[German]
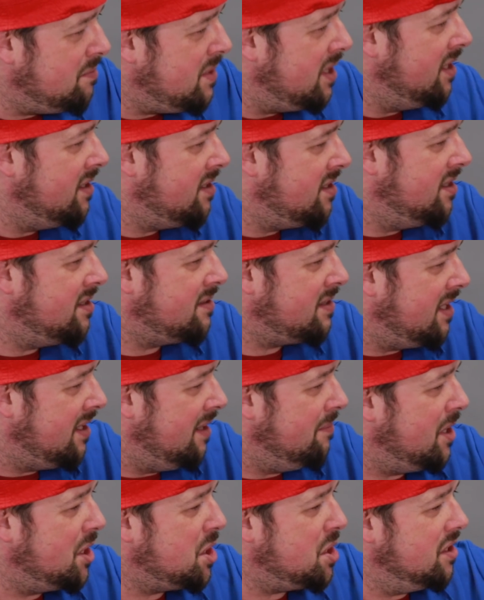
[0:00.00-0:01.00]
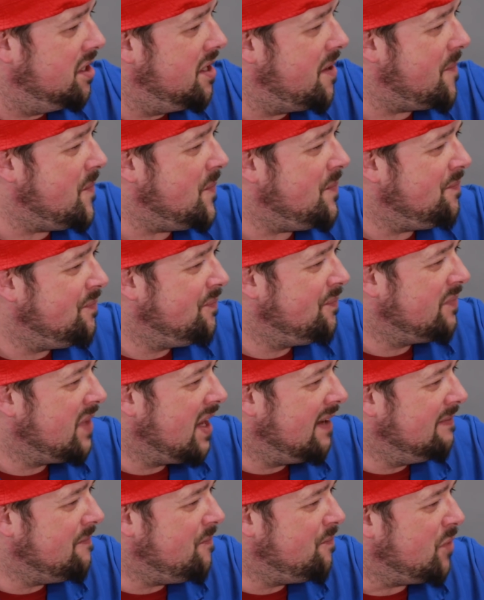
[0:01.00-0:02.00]
haben wir das, das Thema schon. Ne?
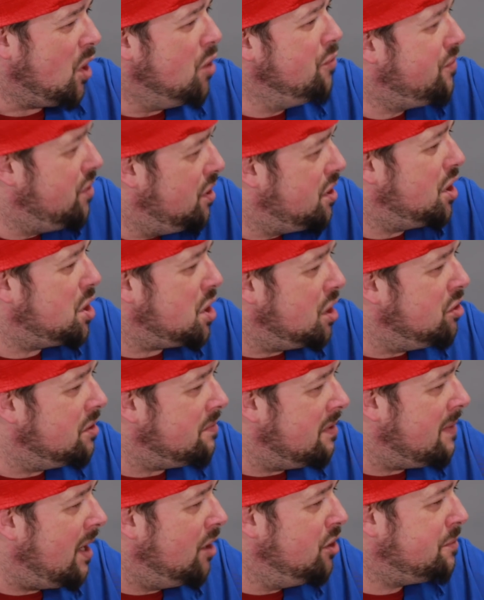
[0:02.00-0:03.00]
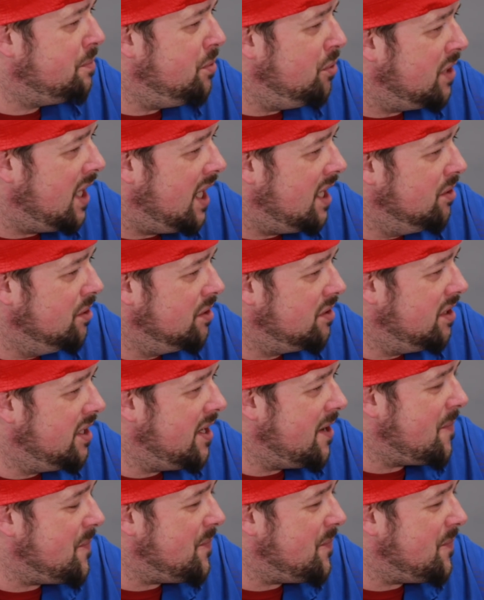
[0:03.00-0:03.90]
Oft ist es ja schon gut, wenn man Ausbildung auch hat, oder?